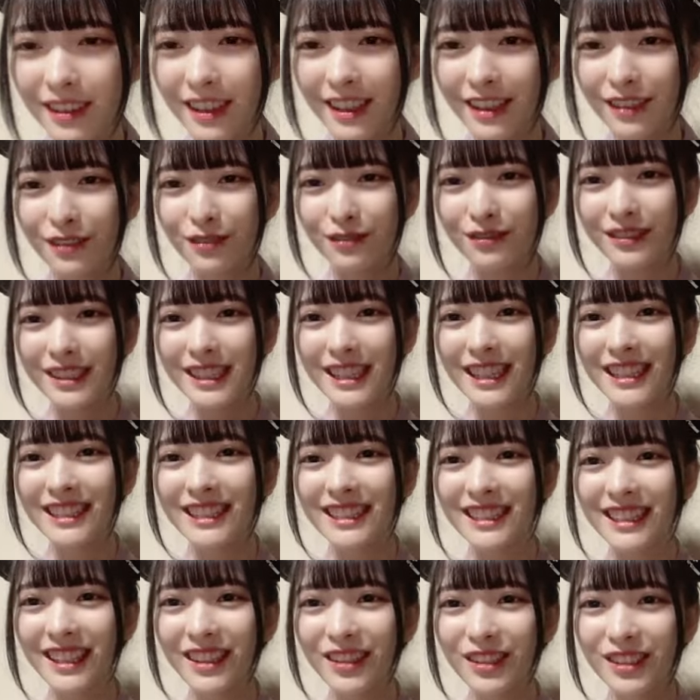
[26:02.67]
ね察
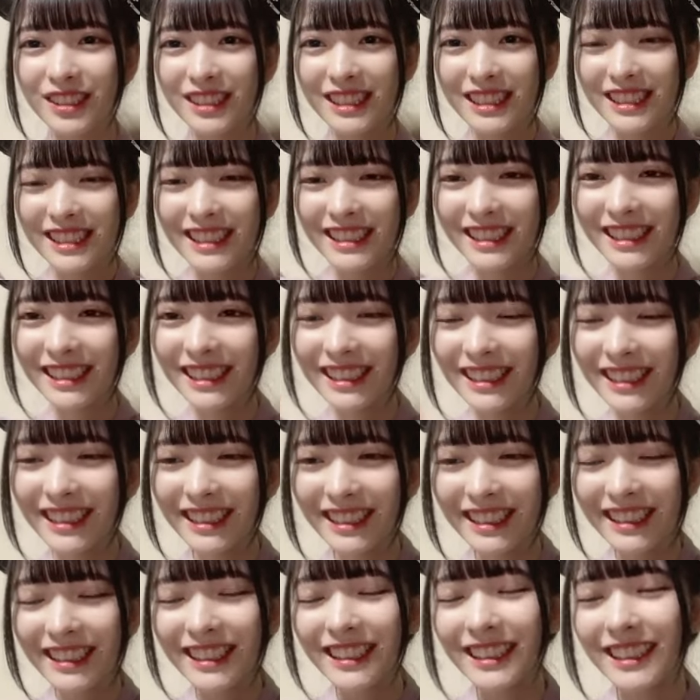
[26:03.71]
してほしい
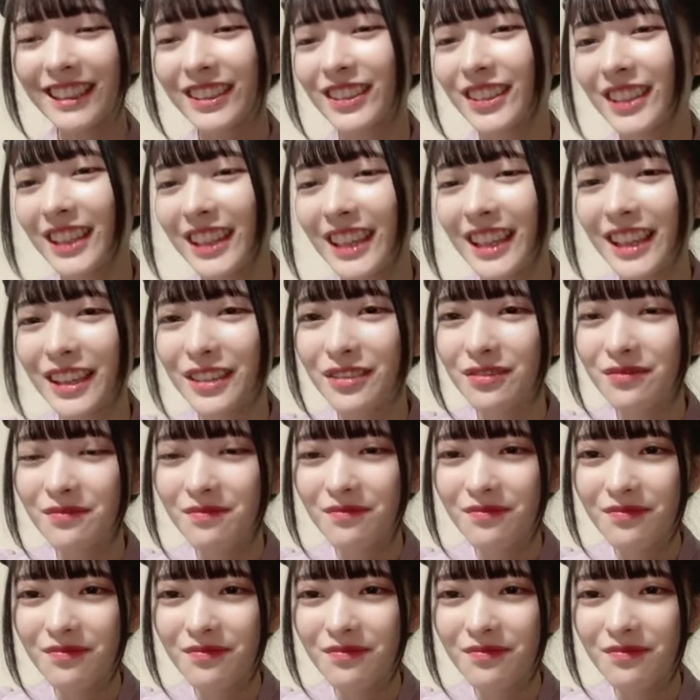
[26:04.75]
あのね